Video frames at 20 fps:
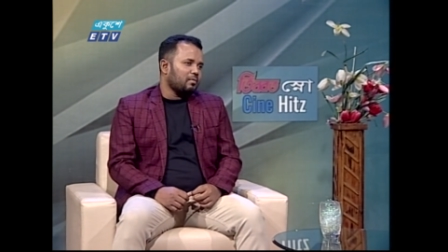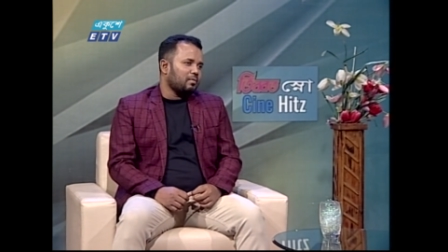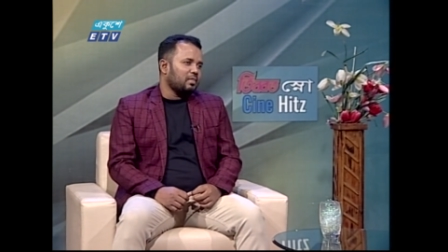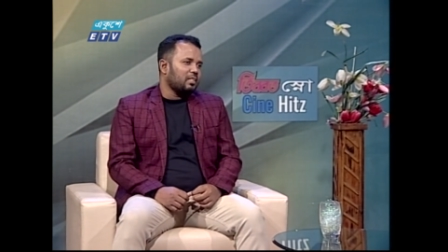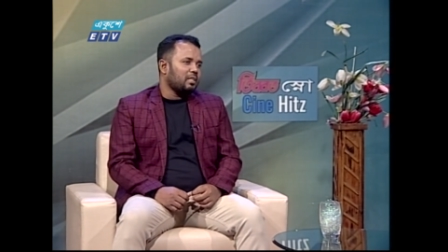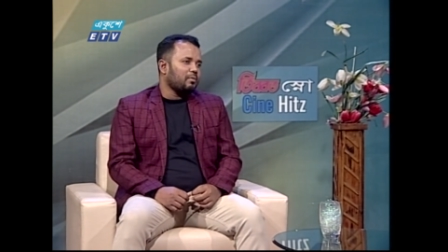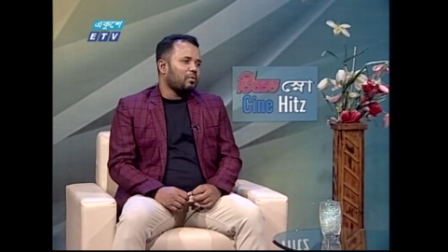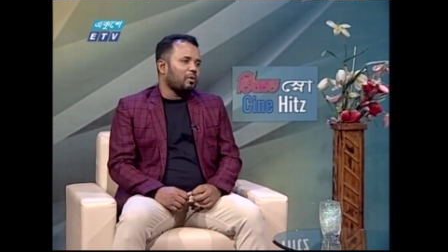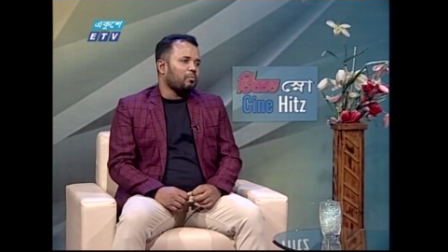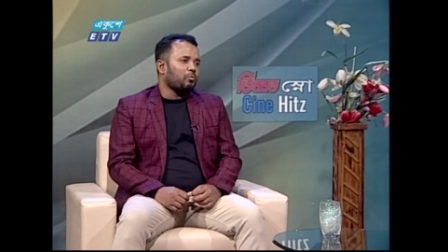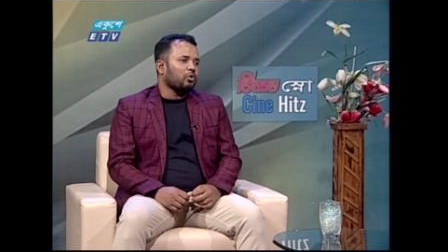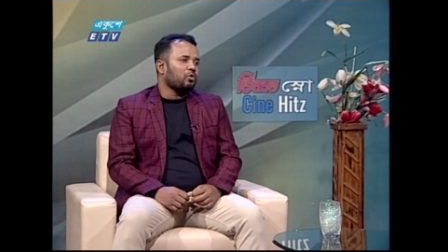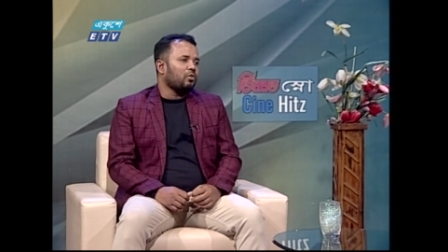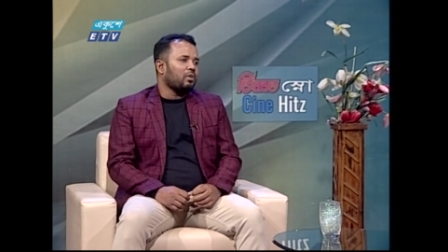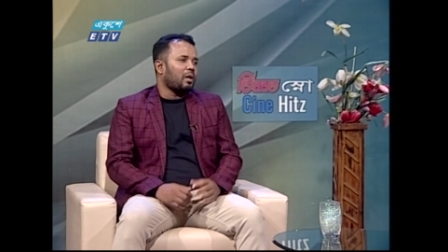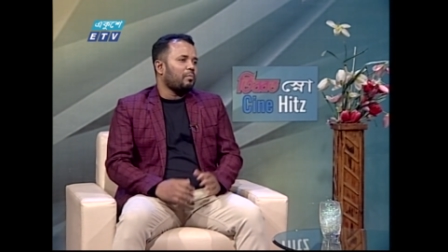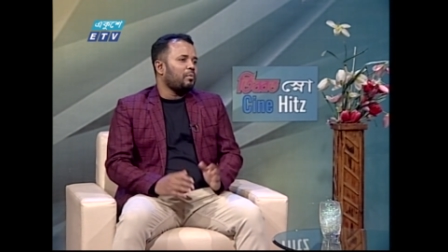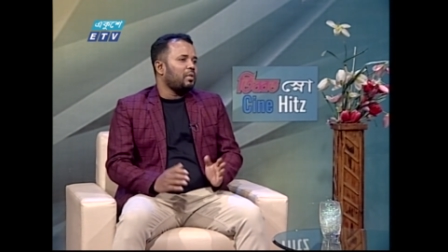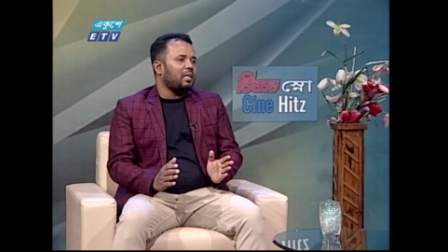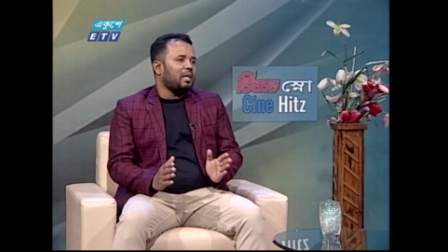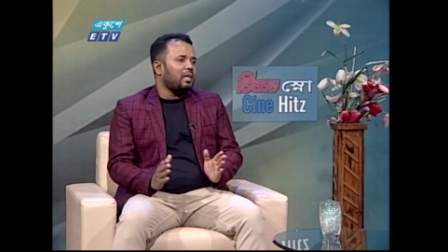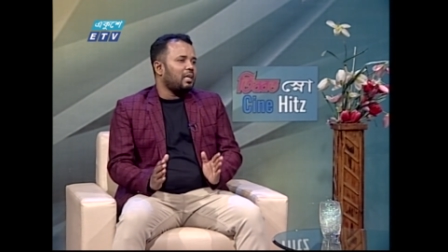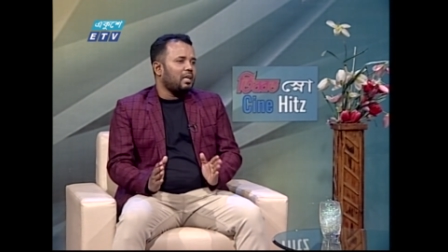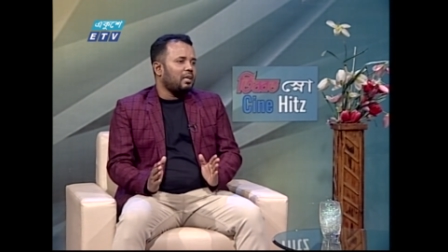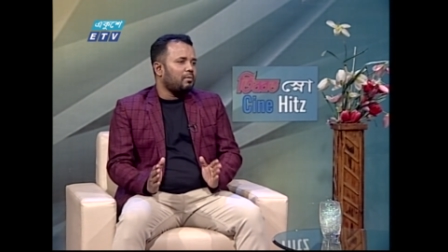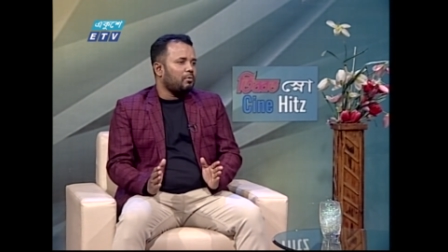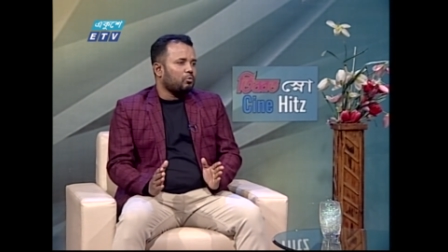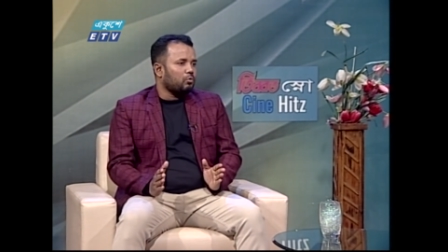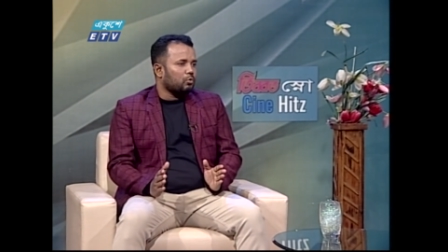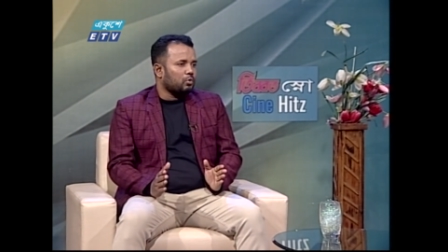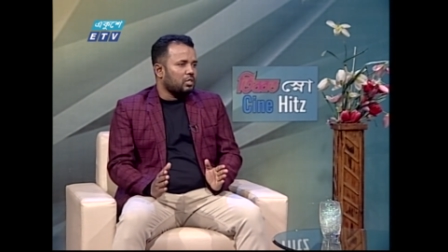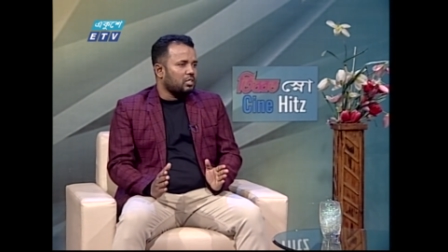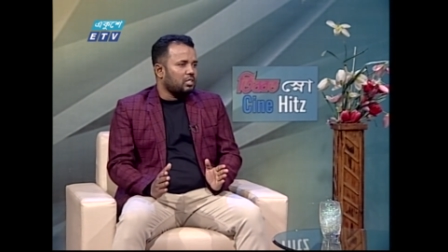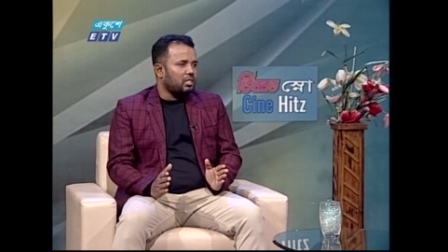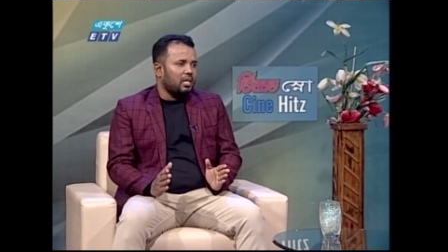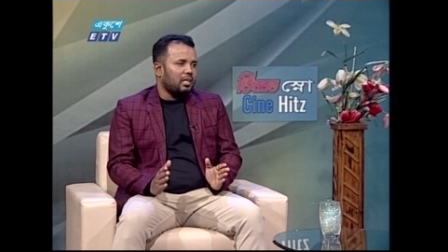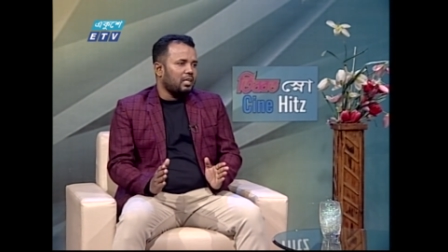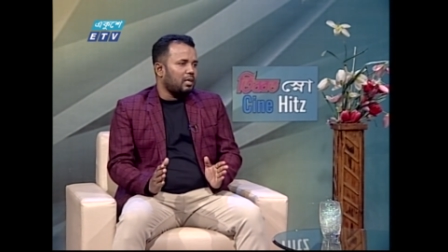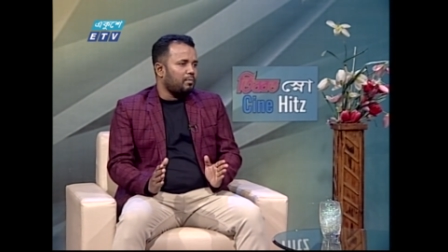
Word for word: যে বন্ধন আমি এই করতেছি এই